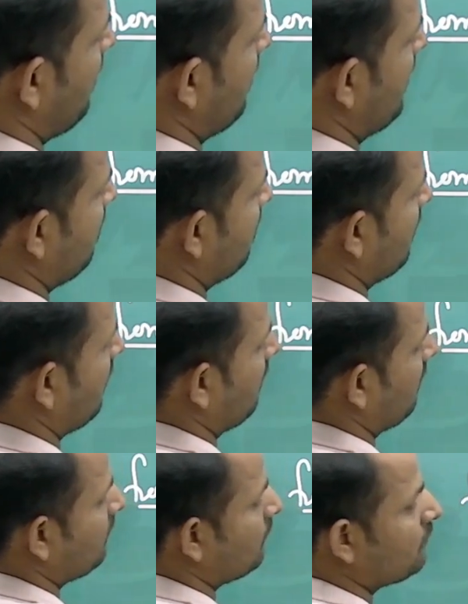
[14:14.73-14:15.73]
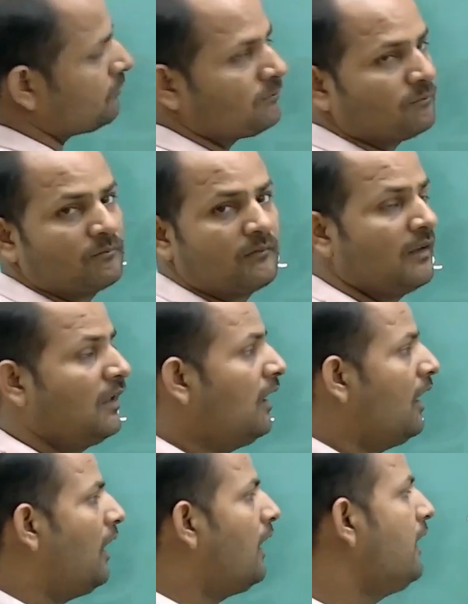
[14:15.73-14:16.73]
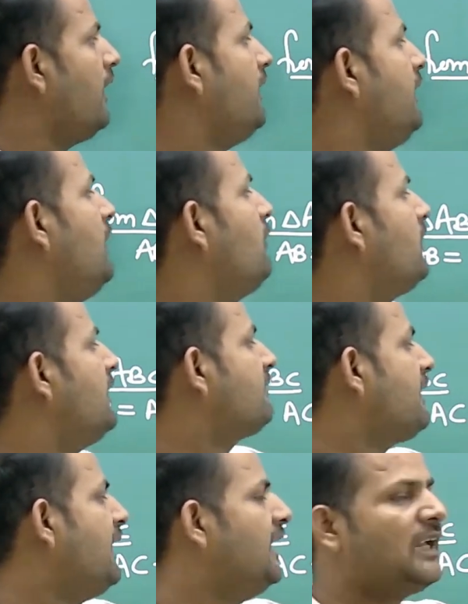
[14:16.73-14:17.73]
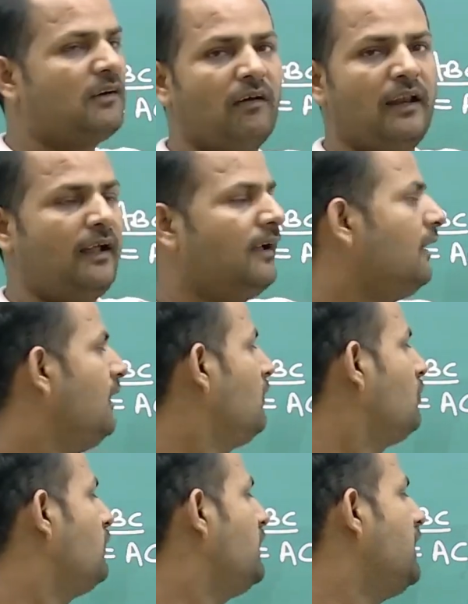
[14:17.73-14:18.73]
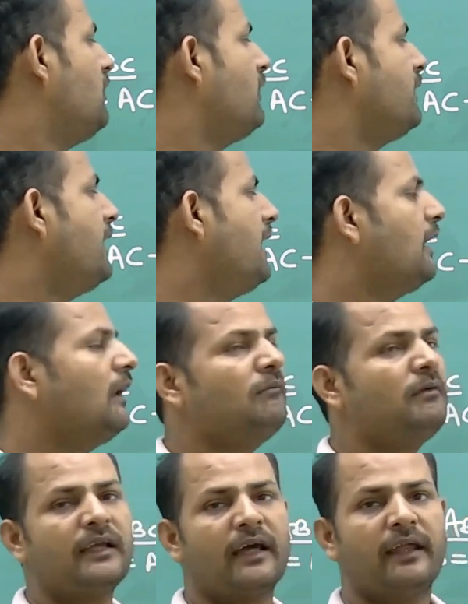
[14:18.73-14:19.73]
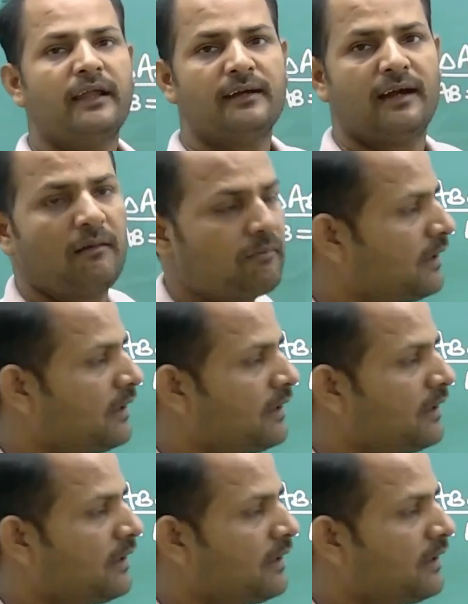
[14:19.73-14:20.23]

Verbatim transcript: गिवन है अगर ये और ये साइड इक्वल है तो ये और ये एंगल भी क्या रहेगा आपके